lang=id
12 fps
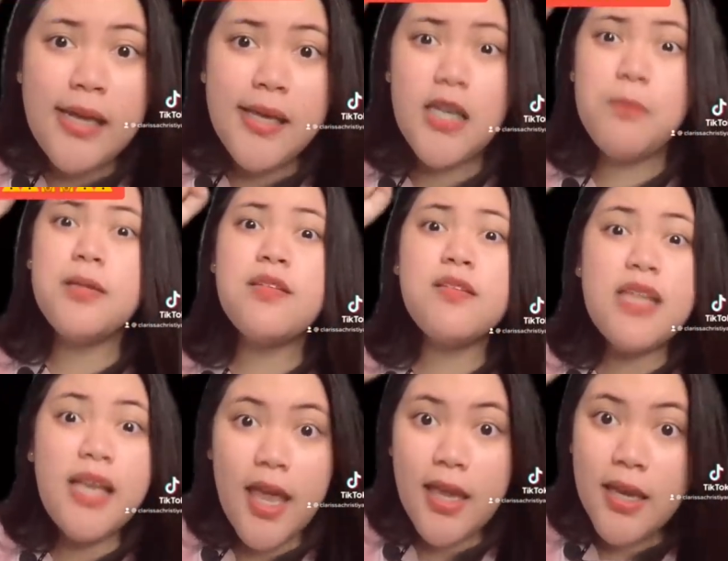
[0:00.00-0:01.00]
jadi bersih
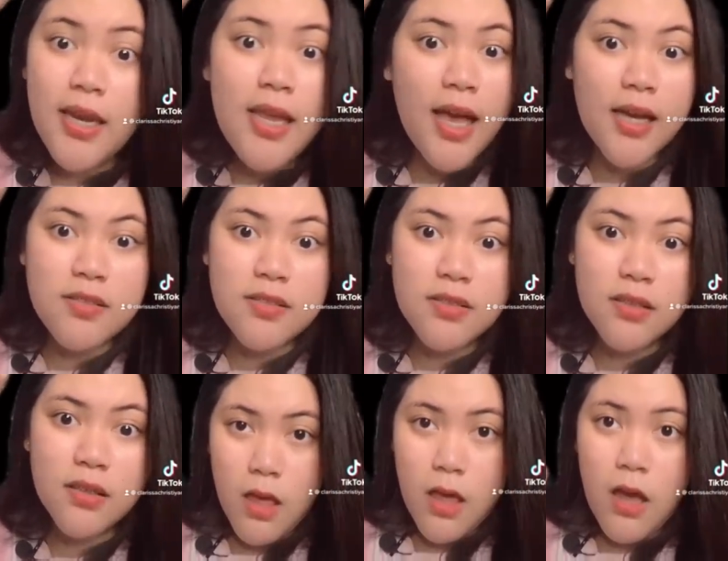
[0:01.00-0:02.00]
kayak gini guys.
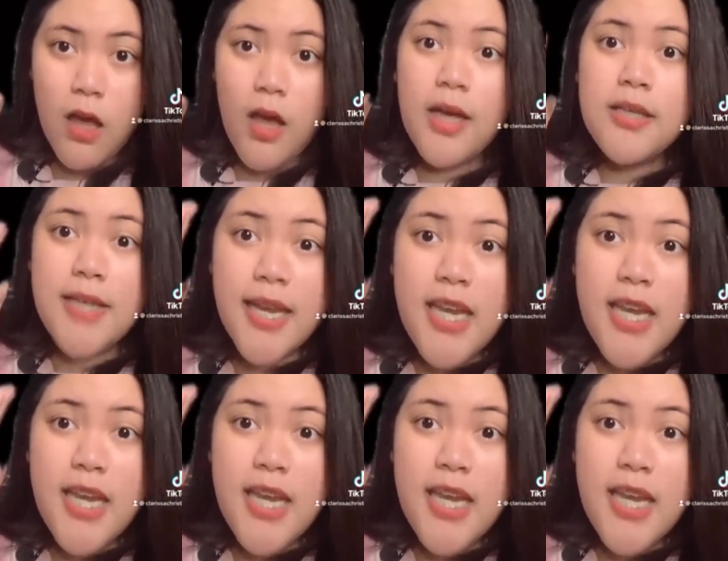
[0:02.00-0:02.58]
Jadi